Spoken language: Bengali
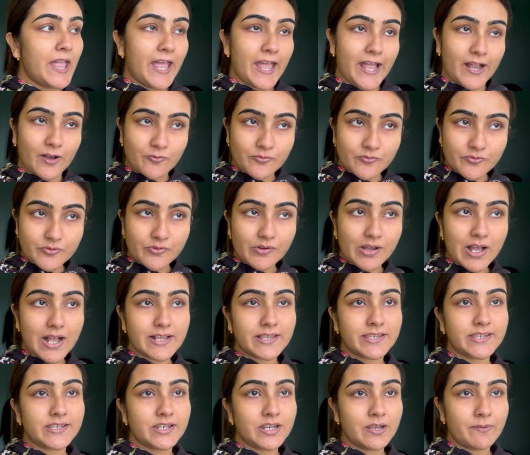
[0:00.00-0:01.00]
এখনও
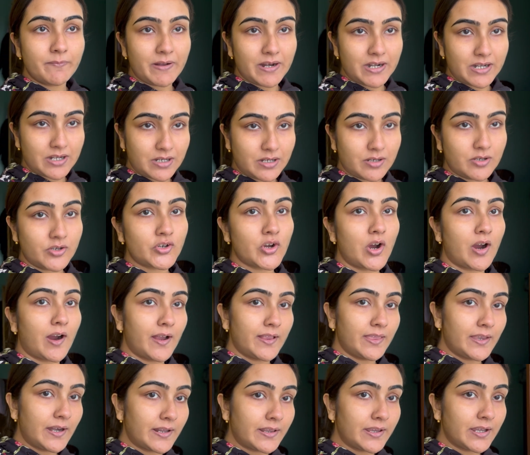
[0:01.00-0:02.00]
আছে বাট
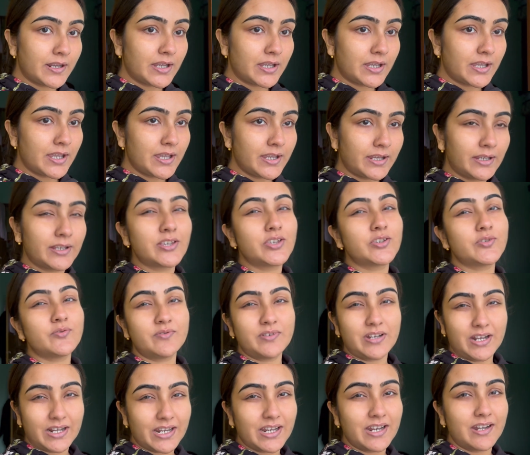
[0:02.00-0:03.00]
সকালের থেকে
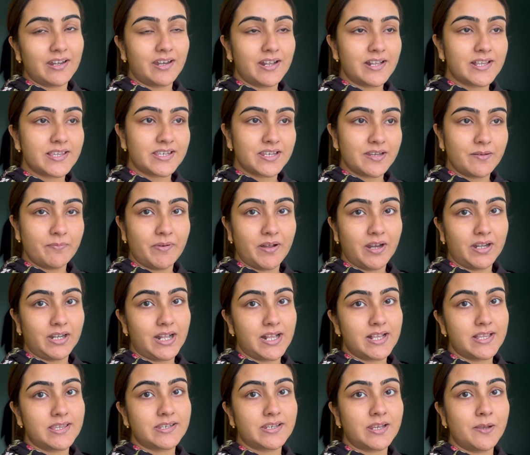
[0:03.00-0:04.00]
কিছুটা কেটেছে বাট
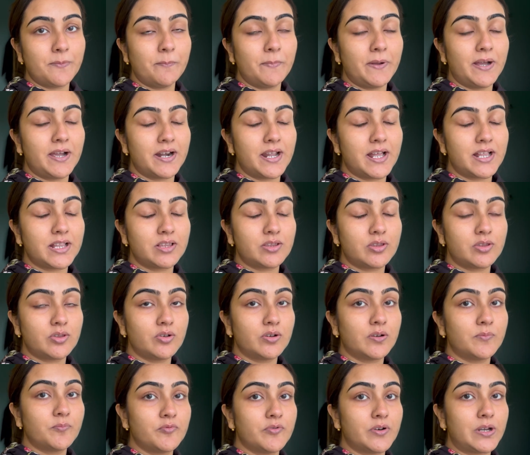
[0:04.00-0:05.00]
আজকে
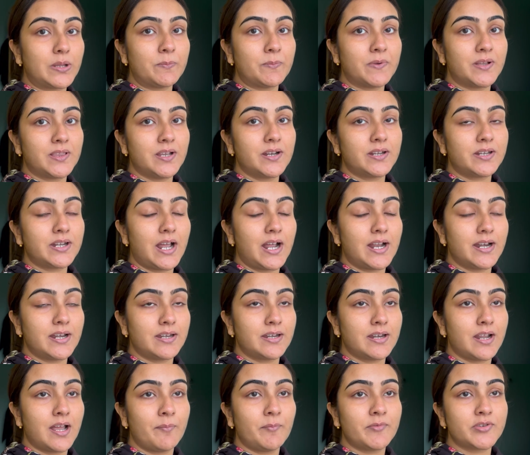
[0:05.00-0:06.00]
মারাত্মক পরিমাণে
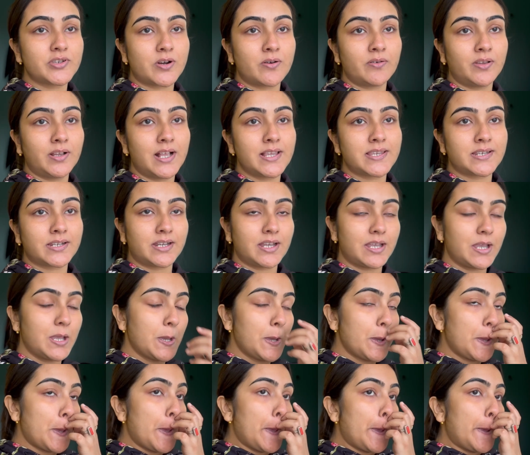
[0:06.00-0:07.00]
ঠান্ডা আমি যখন আজকে
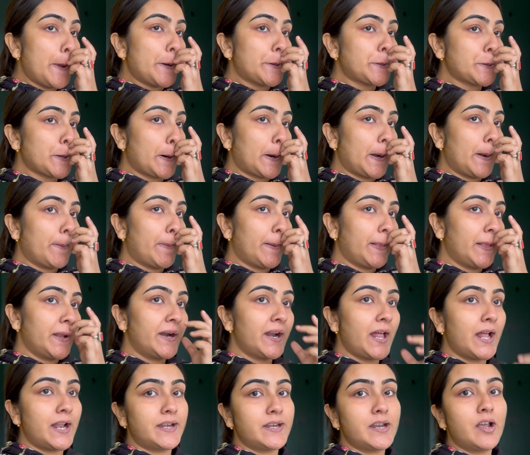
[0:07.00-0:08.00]
সকালবেলা
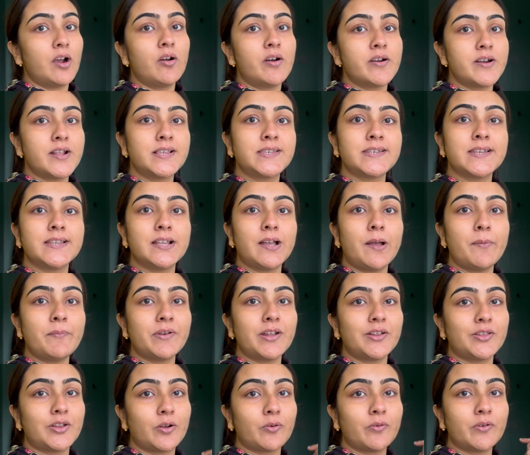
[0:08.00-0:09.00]
রান্নাঘরে ছিলাম
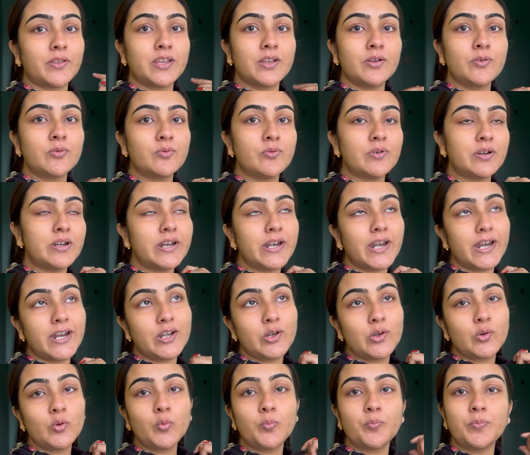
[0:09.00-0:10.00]
না তখন এই হুদির
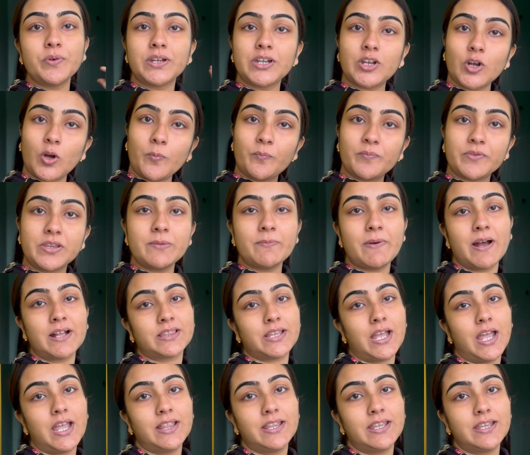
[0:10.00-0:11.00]
এই টুপিটা অবধি
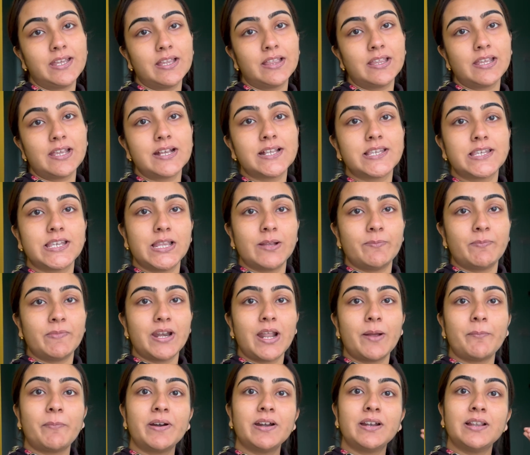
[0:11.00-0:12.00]
মাথায় দিয়ে দিয়েছিলাম
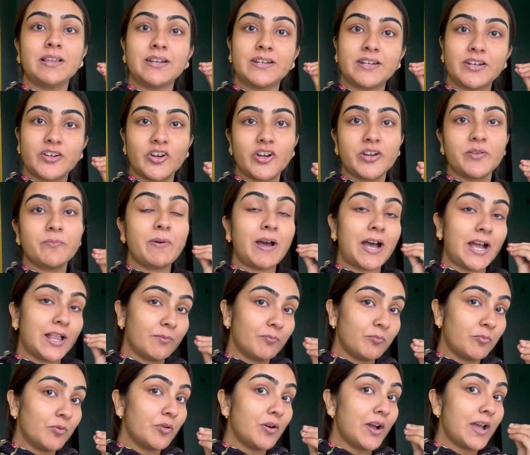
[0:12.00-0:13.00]
মানে আমার লিটারালি
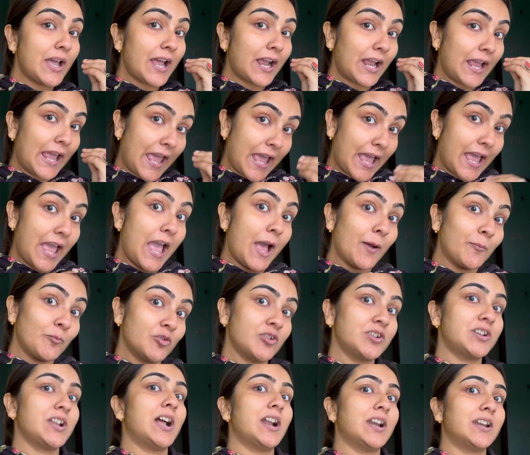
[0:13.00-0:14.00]
ভালবো
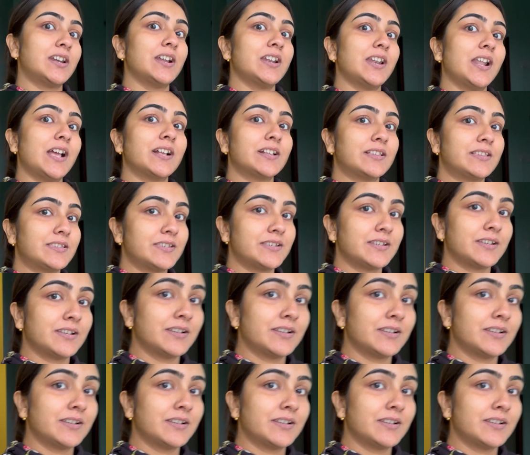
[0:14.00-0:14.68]
এমন ঠান্ডা লাগছে